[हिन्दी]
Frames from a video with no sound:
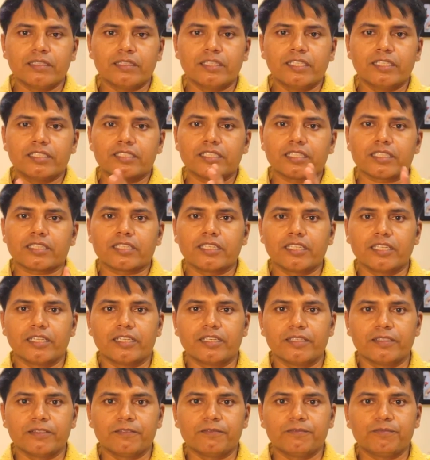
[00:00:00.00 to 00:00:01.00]
दे सकते
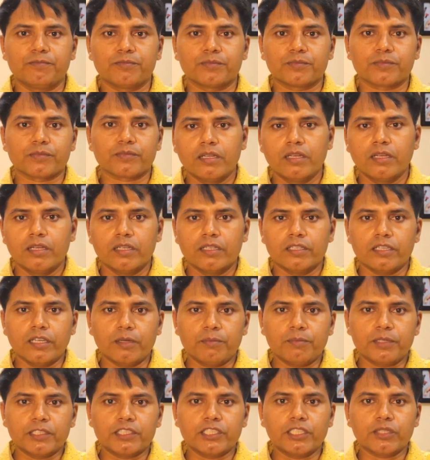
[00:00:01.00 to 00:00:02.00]
हैं
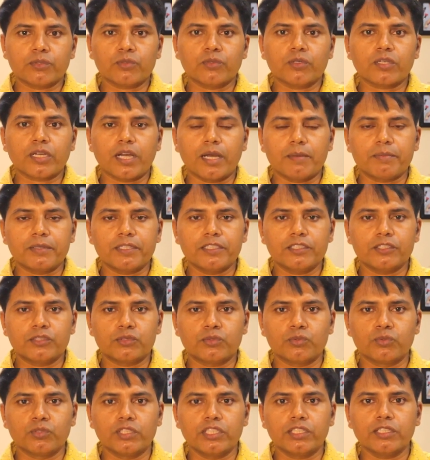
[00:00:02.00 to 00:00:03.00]
यह बच्चे को काफ़ी
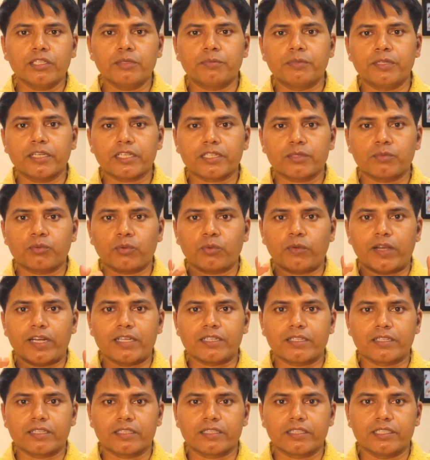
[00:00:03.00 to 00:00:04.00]
सूदिंग इफेक्ट
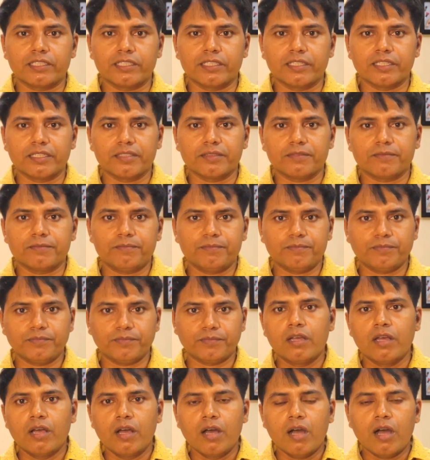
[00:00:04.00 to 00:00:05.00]
प्रोवाइड करती है
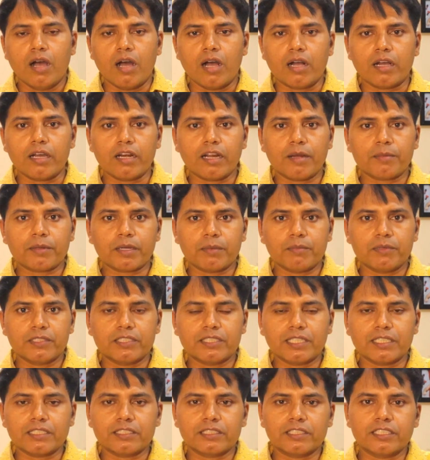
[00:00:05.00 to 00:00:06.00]
अगर आपका
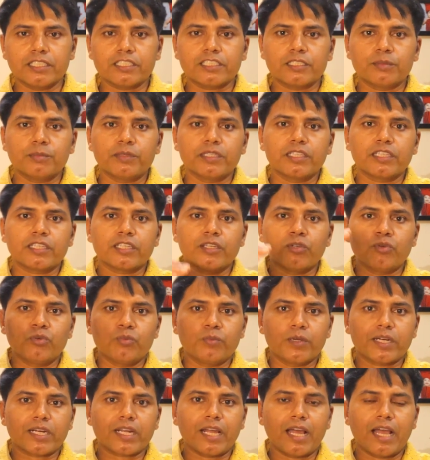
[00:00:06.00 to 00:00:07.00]
बच्चा सिक्स मंथ के
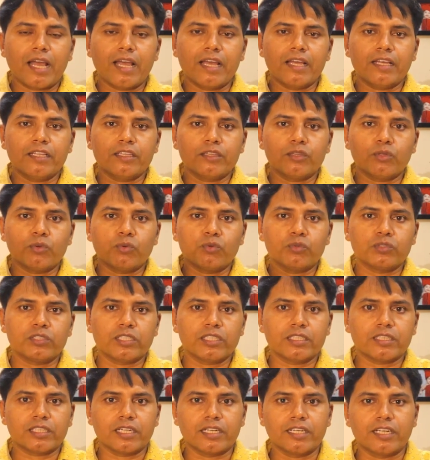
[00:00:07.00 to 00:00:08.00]
ऊपर का है तो
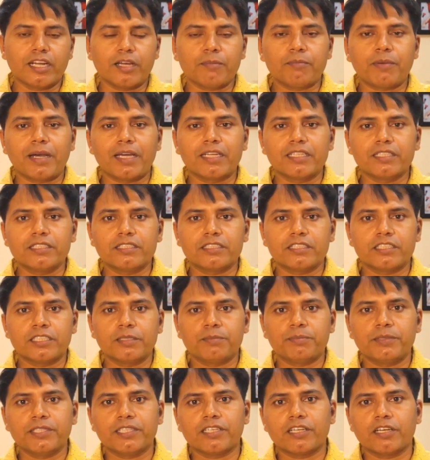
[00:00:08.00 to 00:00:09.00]
उसे ठंडा पानी
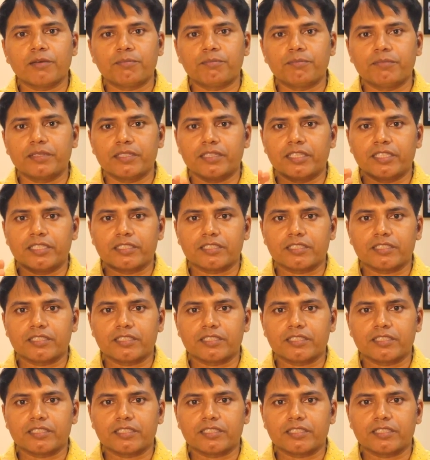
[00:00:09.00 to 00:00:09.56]
सीपी कप में दे